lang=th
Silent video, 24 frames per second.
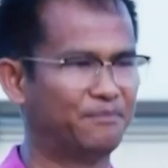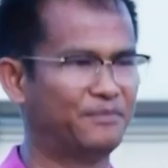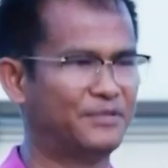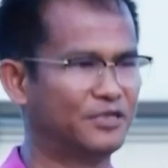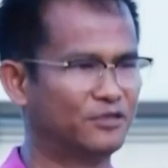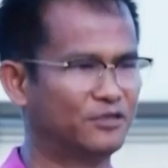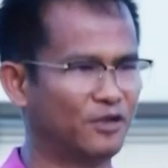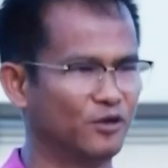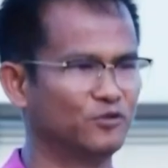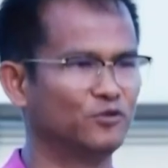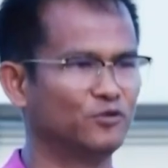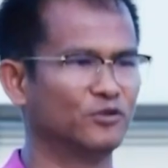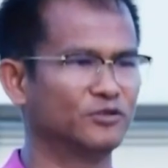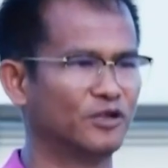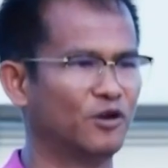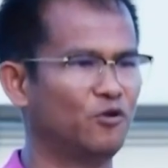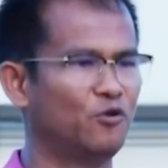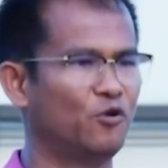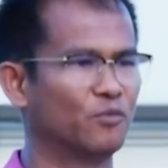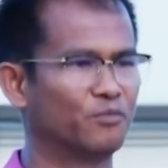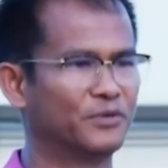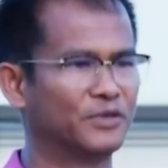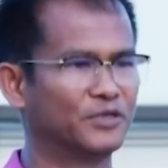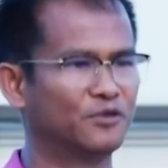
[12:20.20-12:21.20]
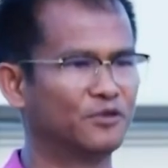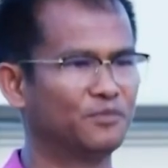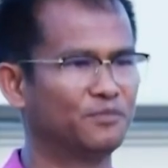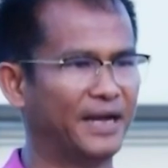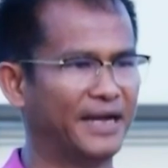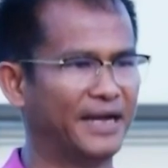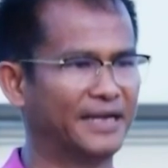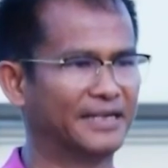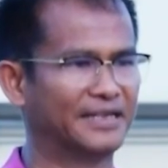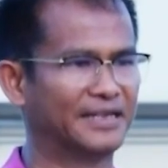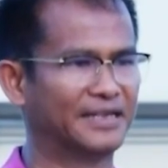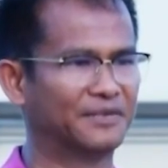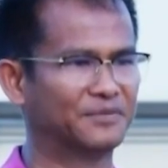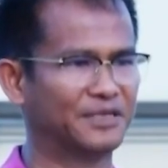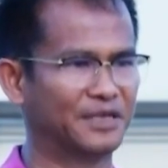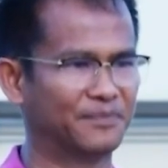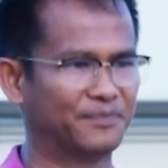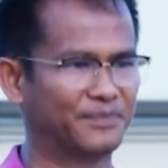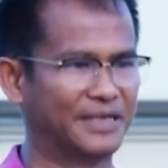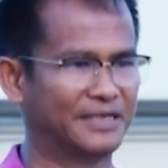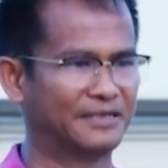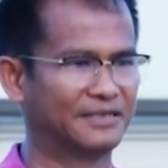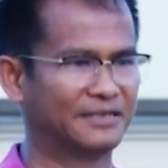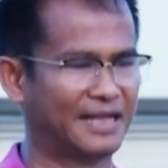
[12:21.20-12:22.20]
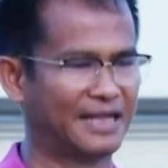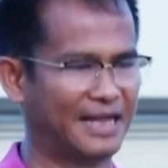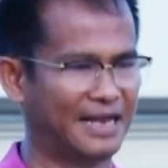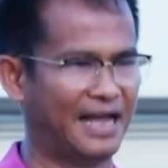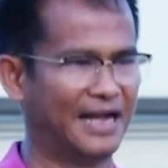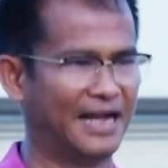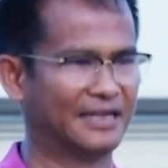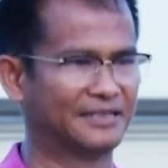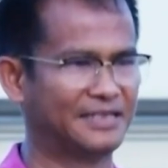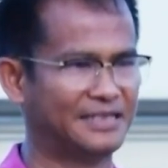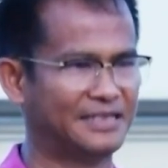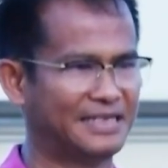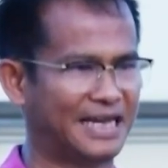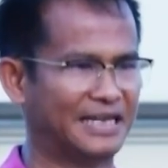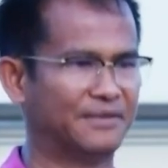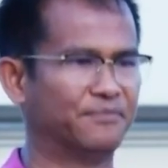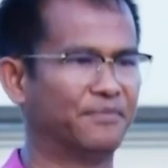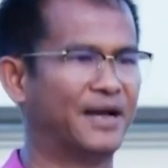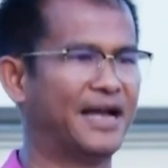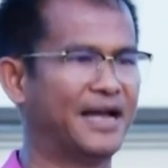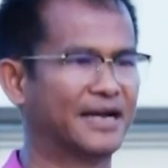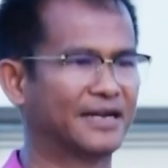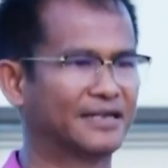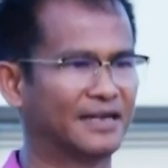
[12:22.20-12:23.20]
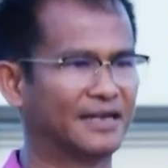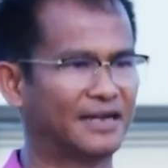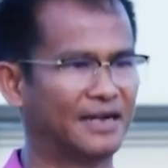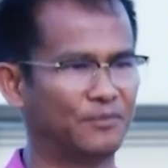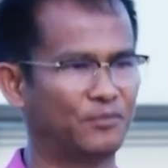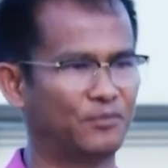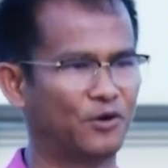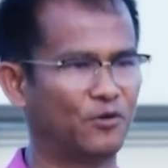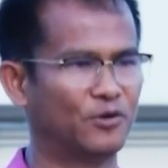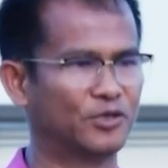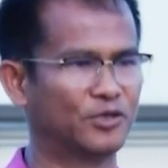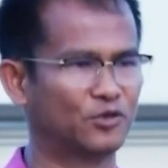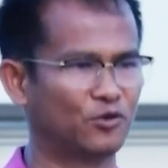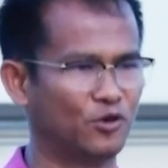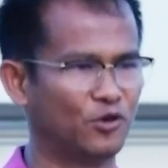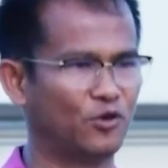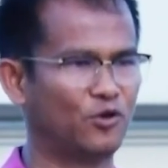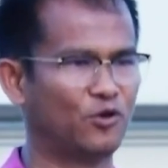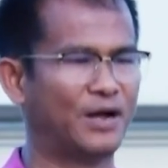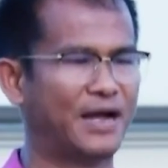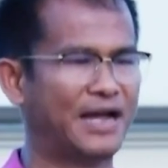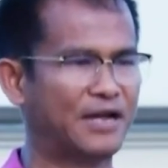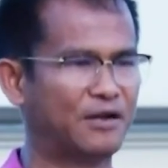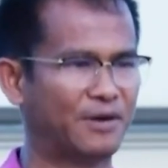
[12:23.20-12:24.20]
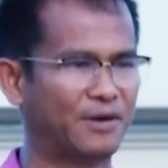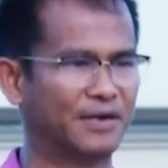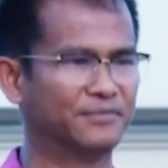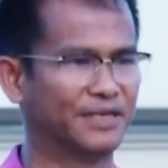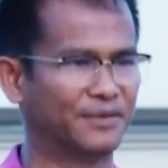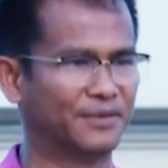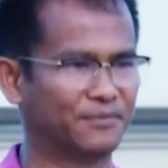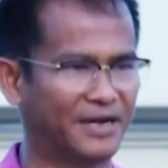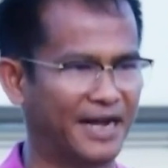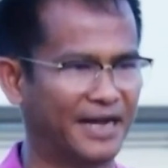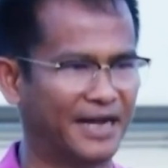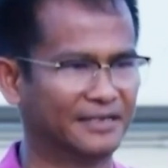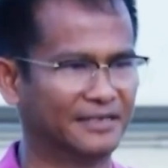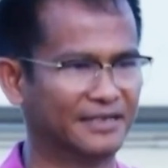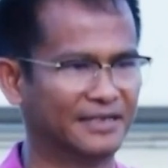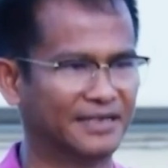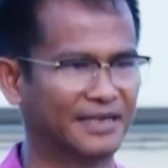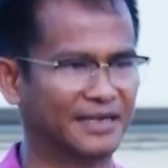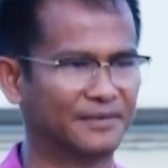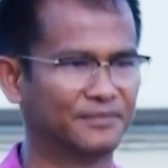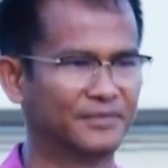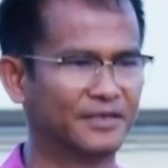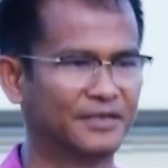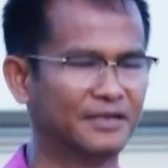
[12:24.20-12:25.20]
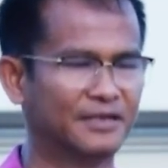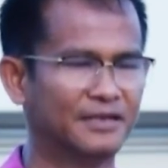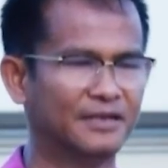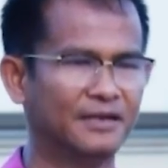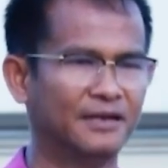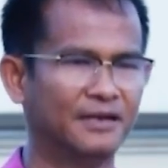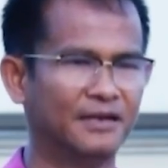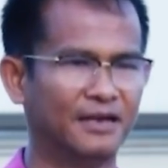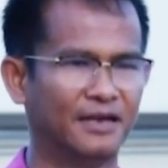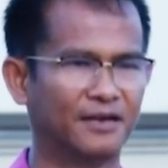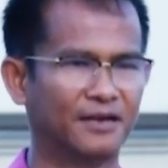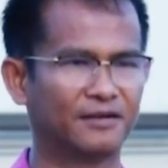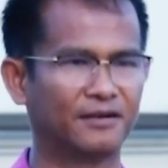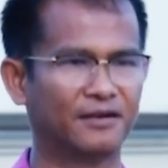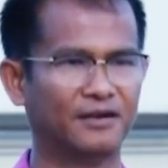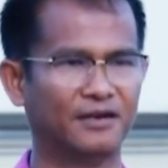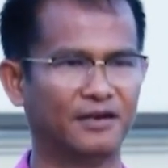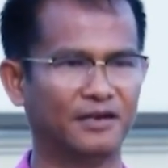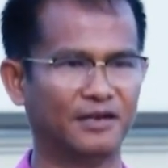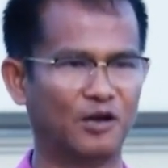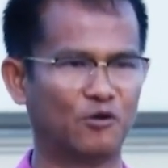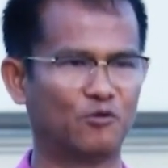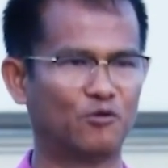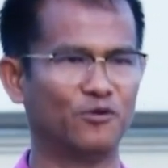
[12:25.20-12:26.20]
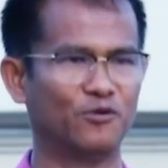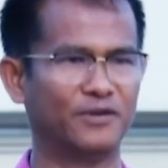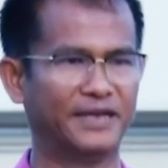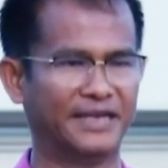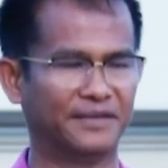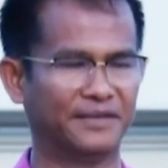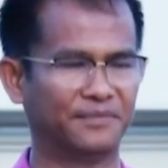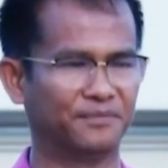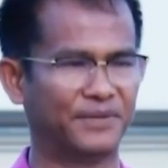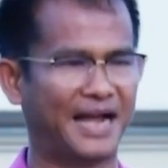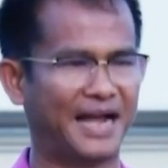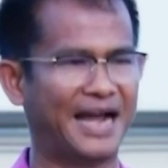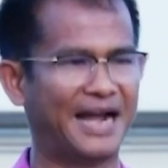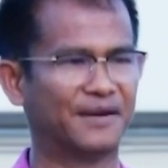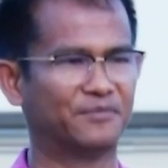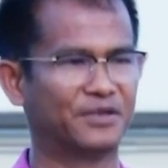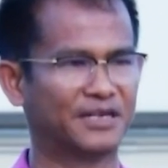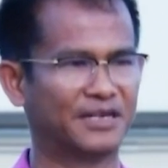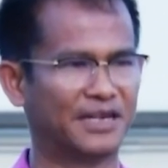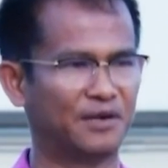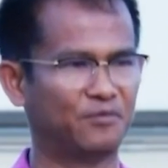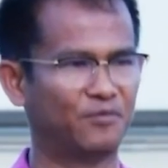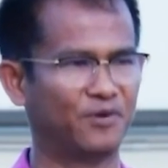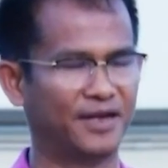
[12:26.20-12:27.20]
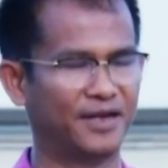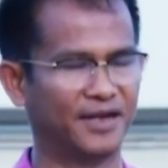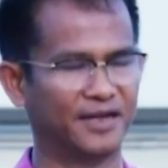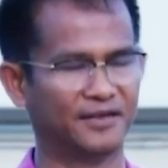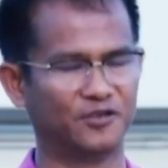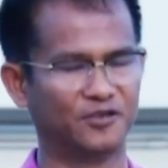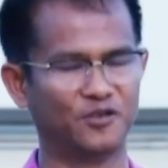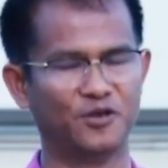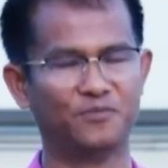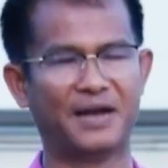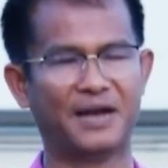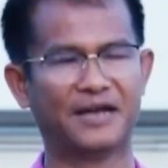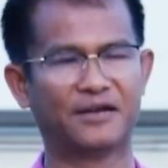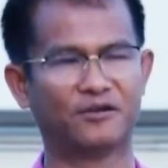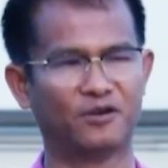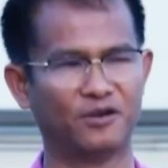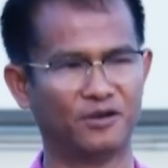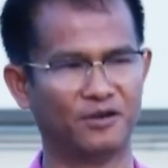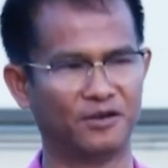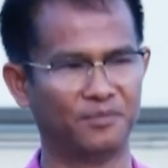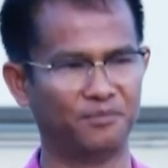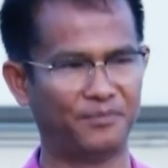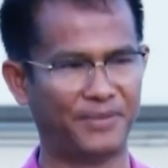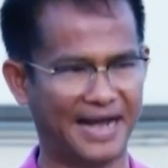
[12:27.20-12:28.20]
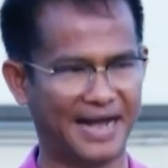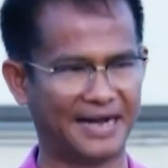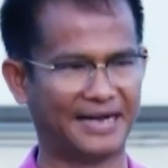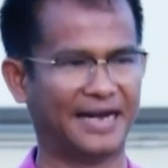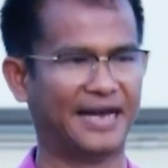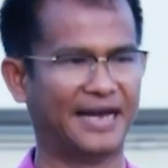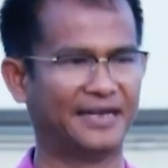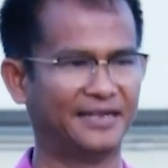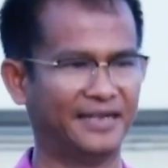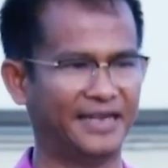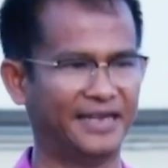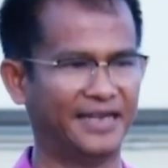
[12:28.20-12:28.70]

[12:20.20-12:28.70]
แต่ปี 2026 เป็นต้นไปนะครับจะเป็นตลาดที่ใหญ่มากนะครับ เพราะว่าทั่วโลกให้ความสำคัญนะครับแล้วก็เราคงเห็นภาพนะครับว่านโยบายของภาครั